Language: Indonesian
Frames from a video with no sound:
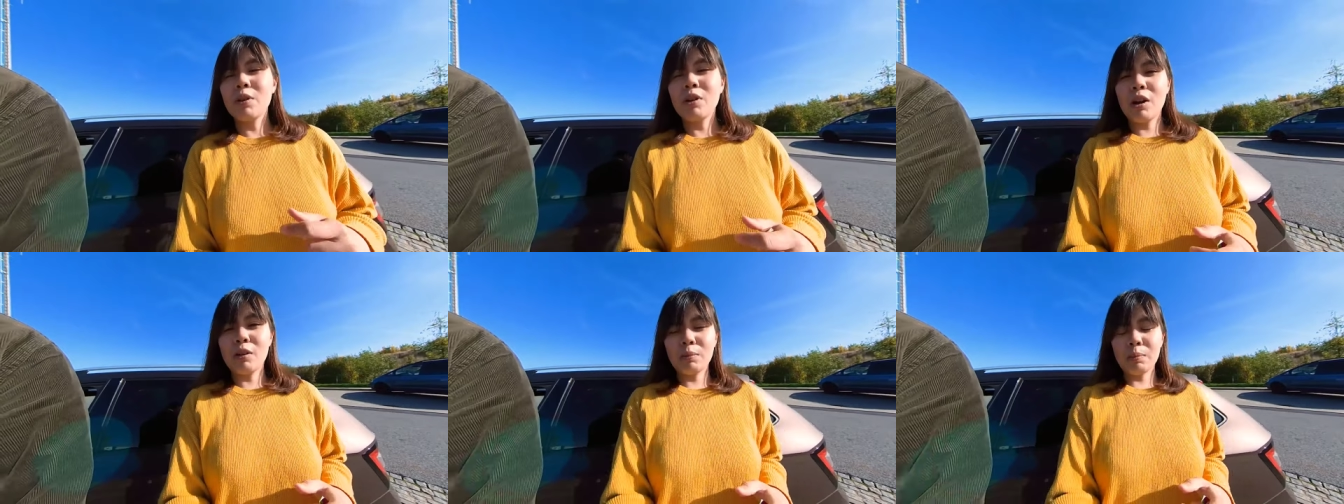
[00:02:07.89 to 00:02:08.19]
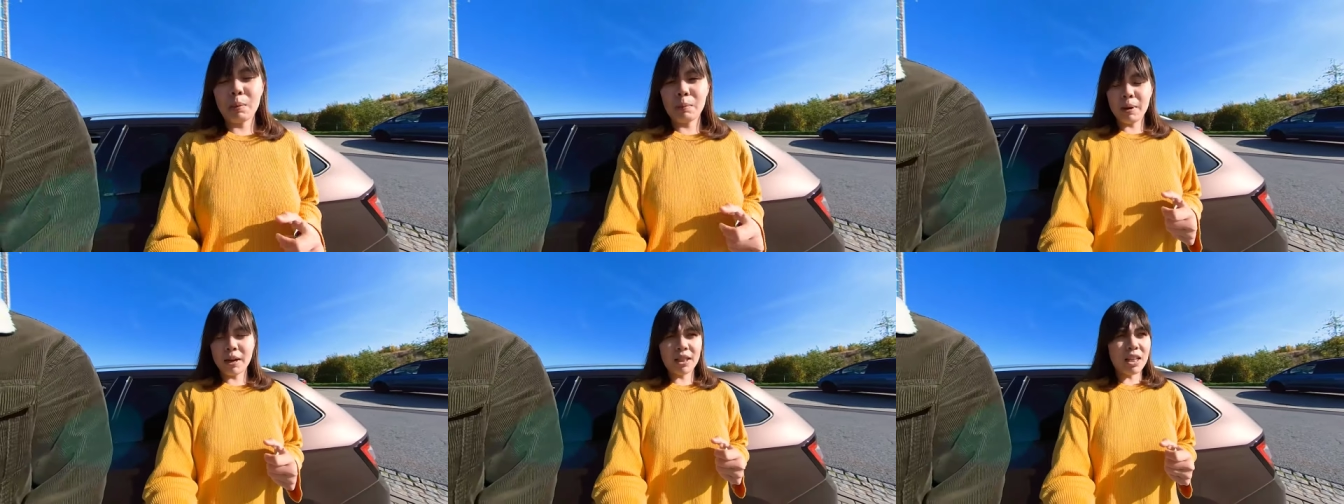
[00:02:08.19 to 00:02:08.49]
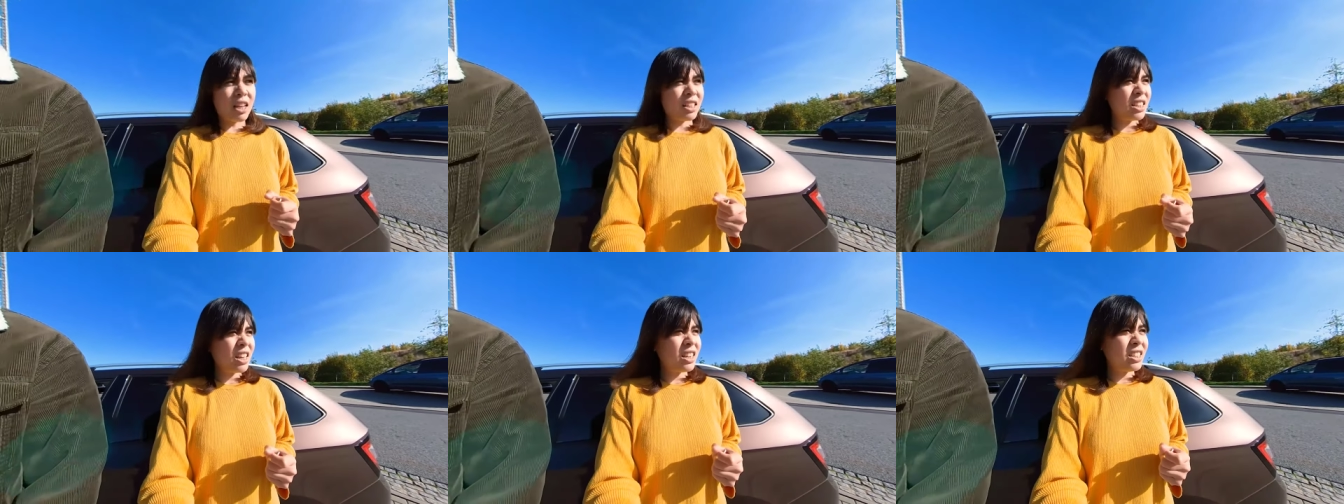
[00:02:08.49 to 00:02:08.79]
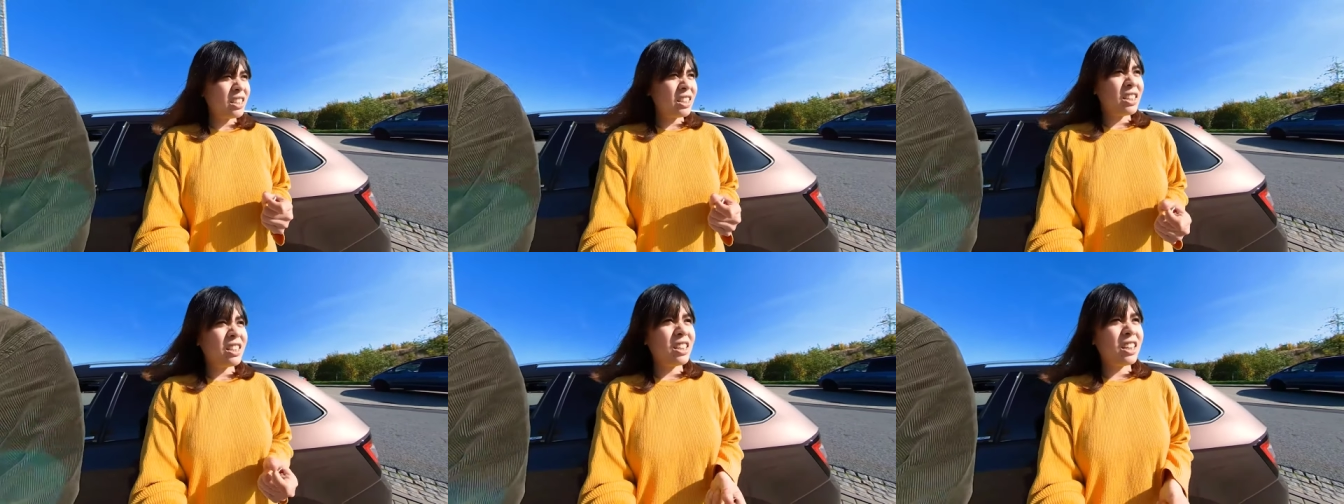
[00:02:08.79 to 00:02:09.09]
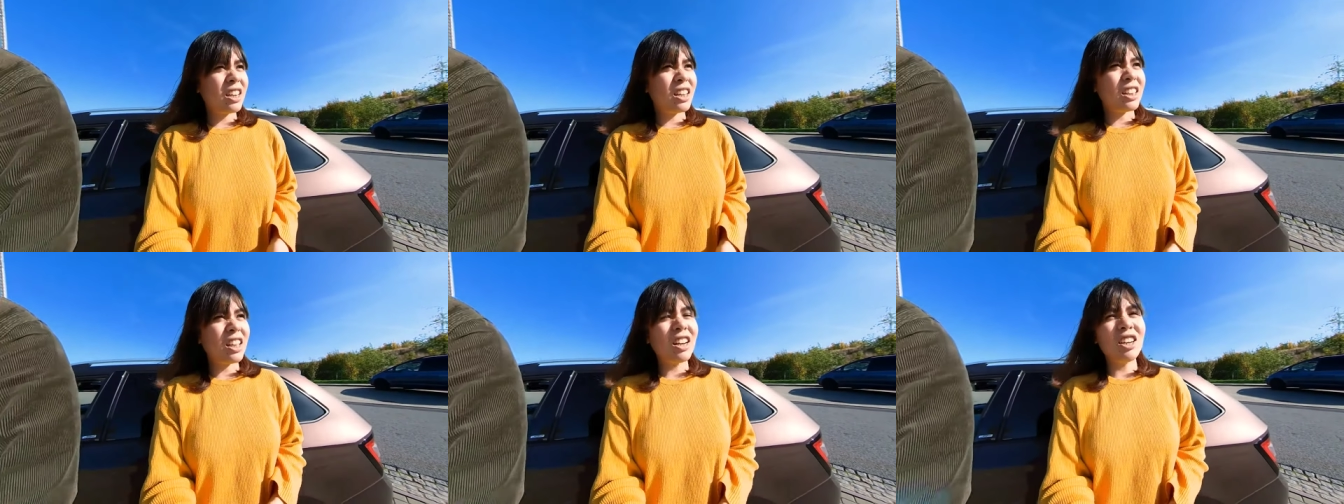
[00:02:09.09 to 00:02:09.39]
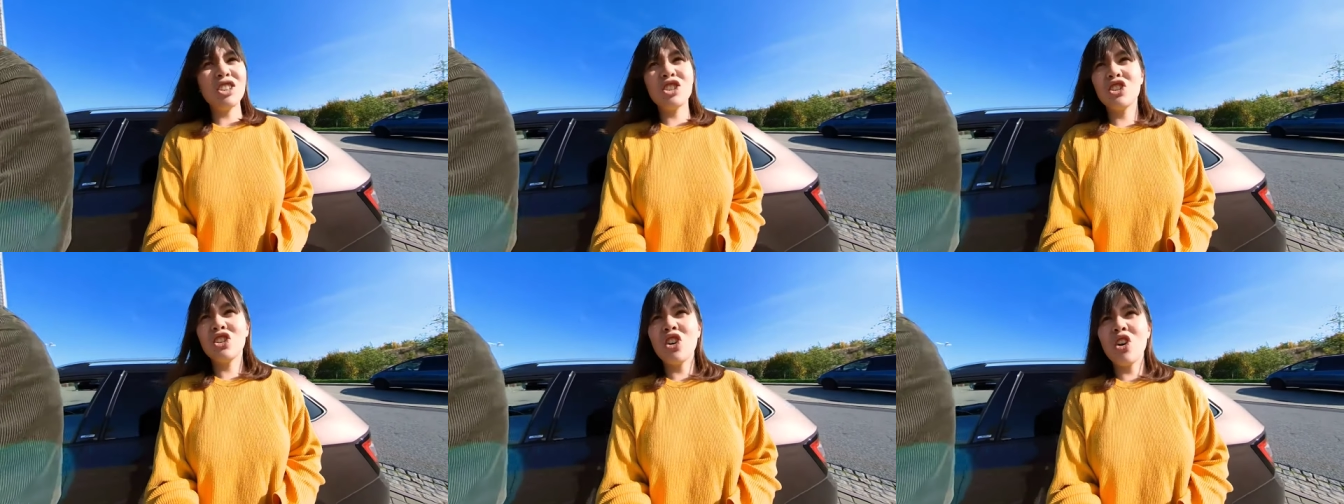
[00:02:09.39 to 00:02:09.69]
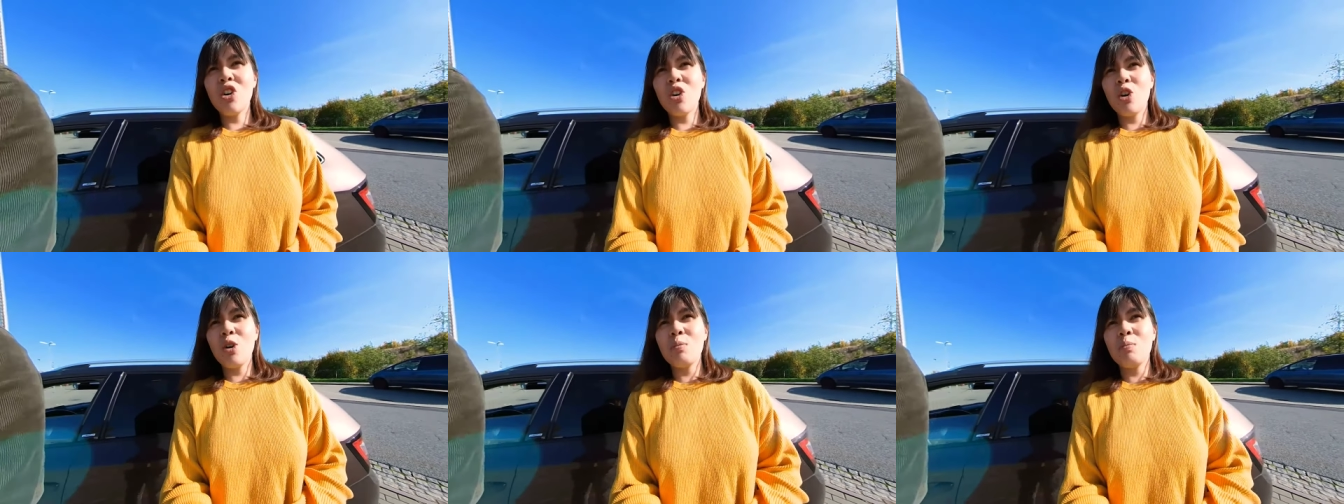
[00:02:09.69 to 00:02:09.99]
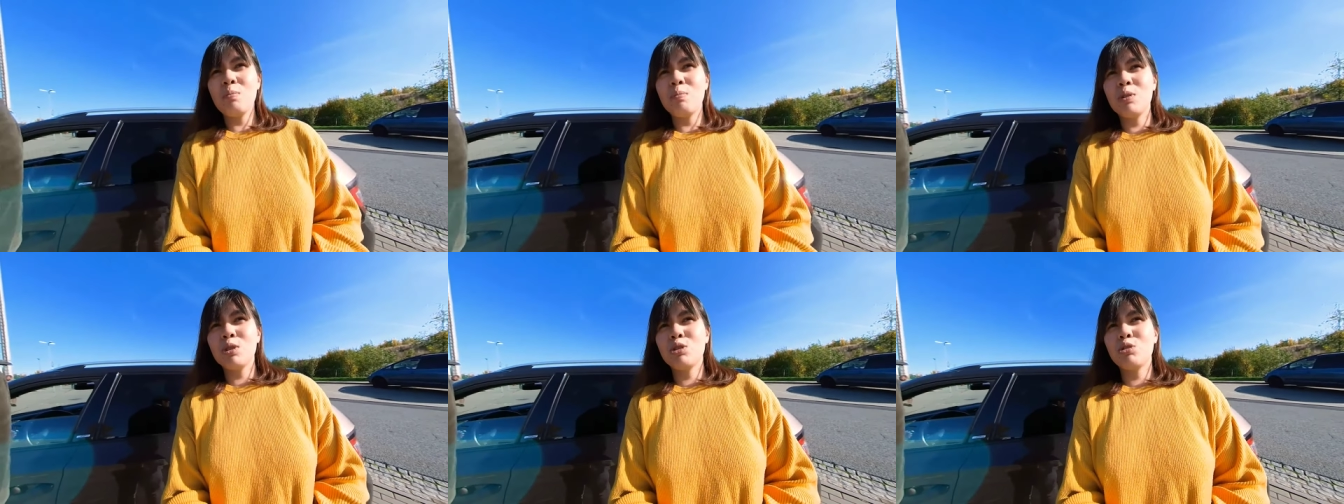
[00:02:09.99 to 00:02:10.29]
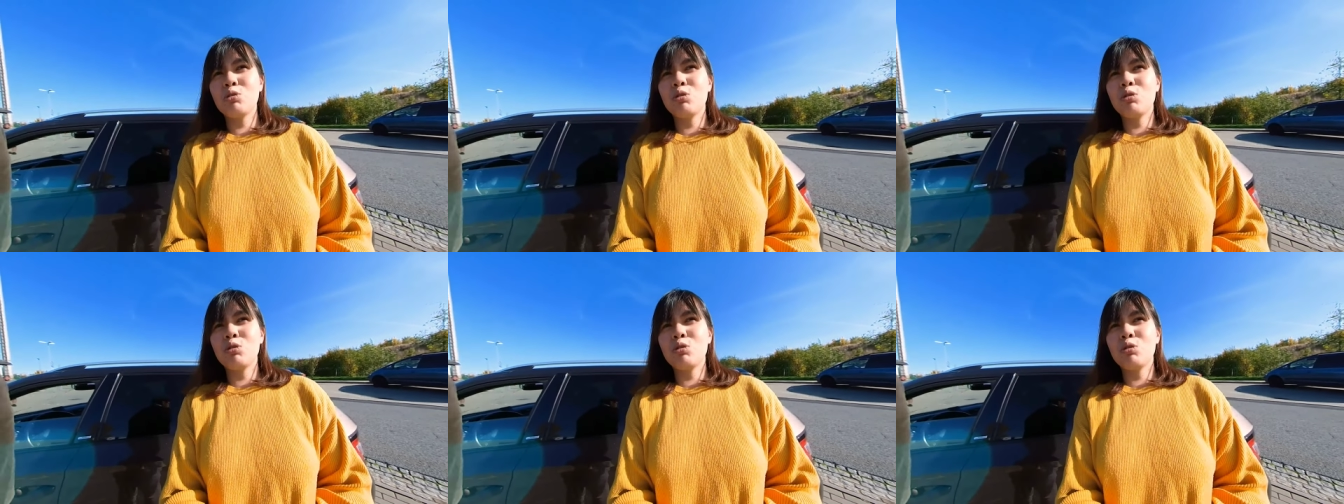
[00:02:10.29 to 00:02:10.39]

baru lewat perbatasan jadinya kita di stop